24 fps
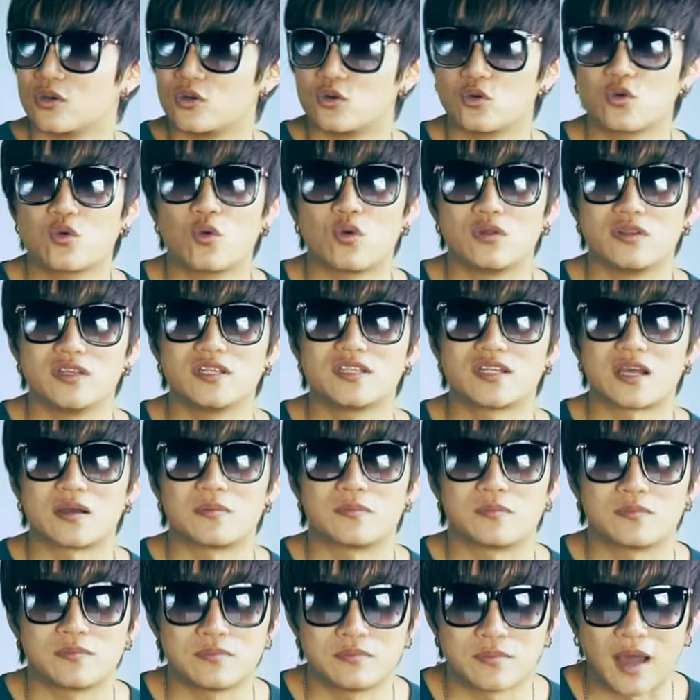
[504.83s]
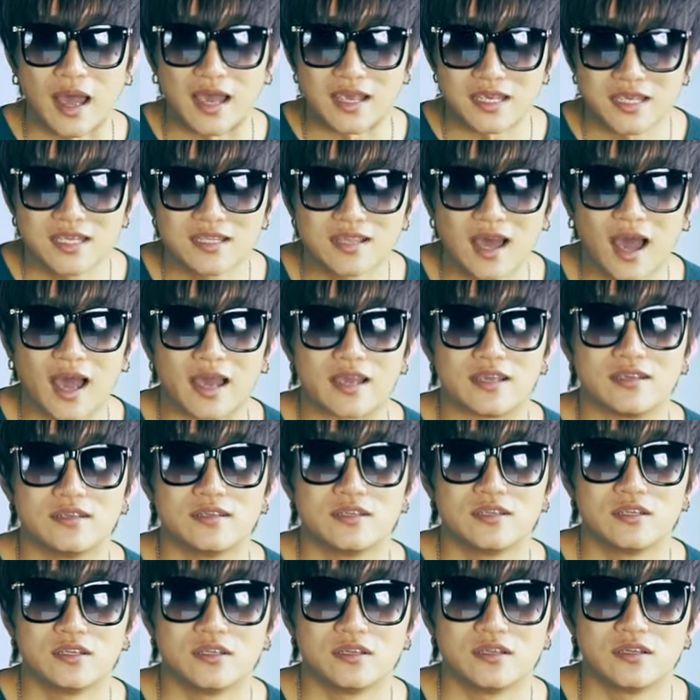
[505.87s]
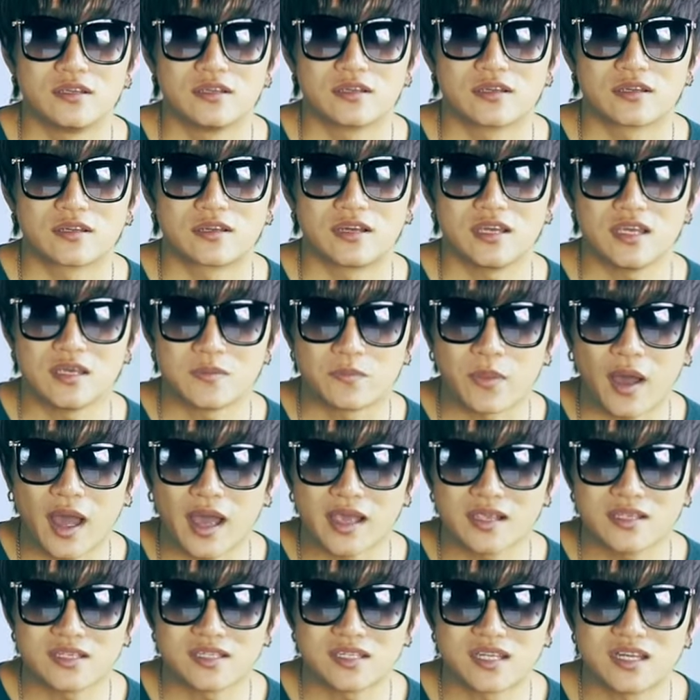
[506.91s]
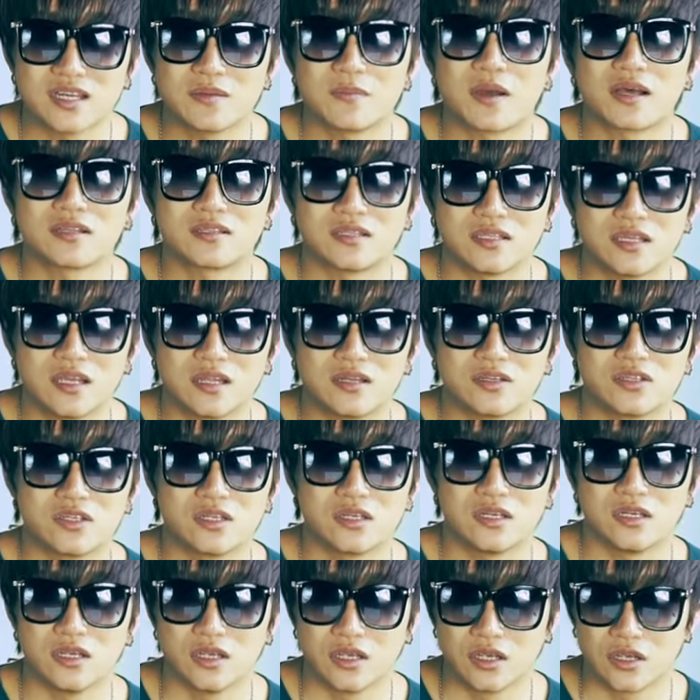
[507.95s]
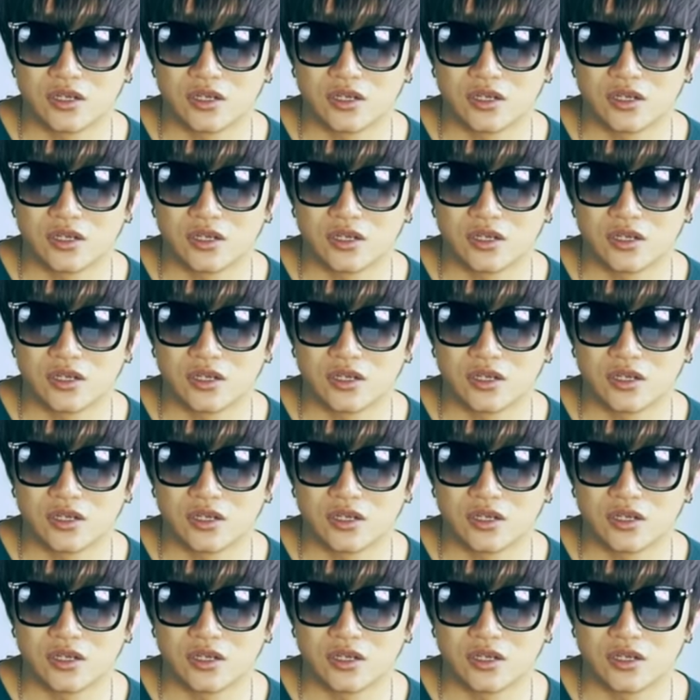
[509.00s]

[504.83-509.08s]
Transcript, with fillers: 如果你想买一台可以拍 Cinema D N G